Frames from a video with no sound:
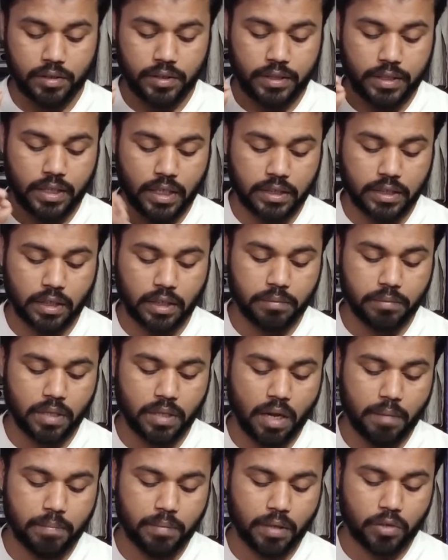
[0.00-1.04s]
जैसा भी
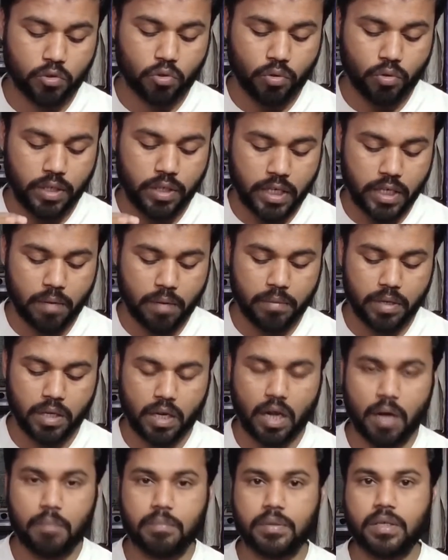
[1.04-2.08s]
आपका जो नेम है
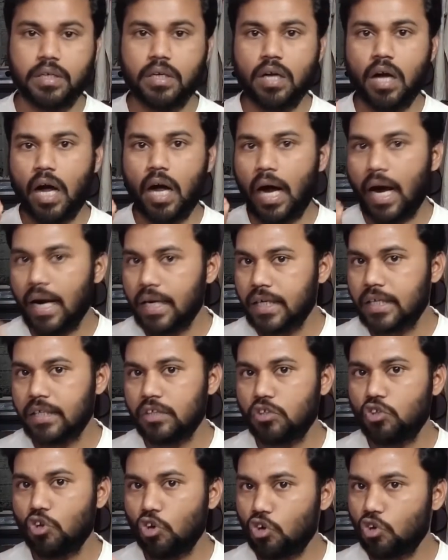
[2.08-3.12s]
आपकी
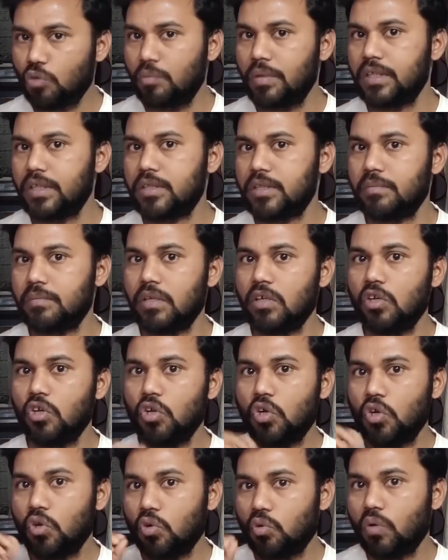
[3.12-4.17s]
आईडी डॉक्यूमेंट्स में
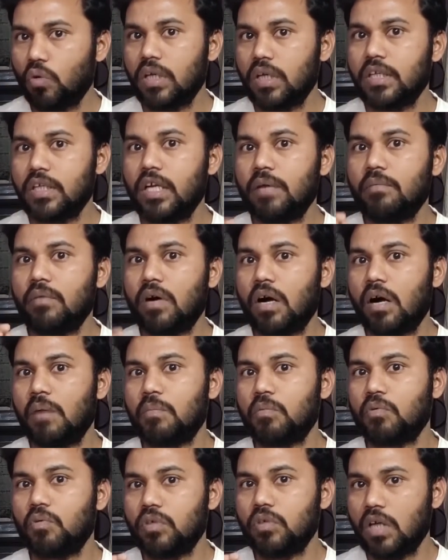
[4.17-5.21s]
वही नेम
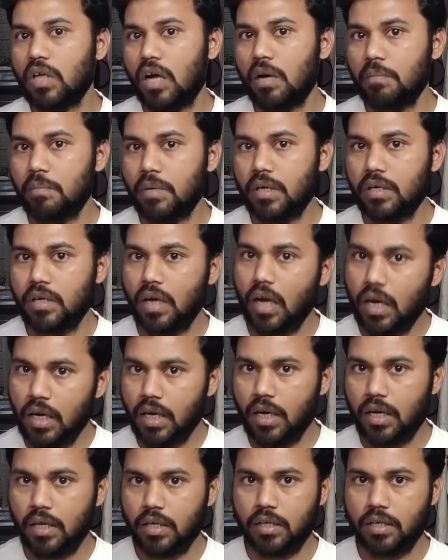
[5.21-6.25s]
आपको यहाँ पर
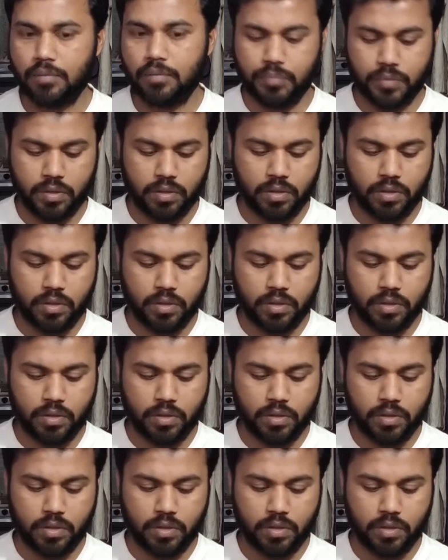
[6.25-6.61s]
डालना है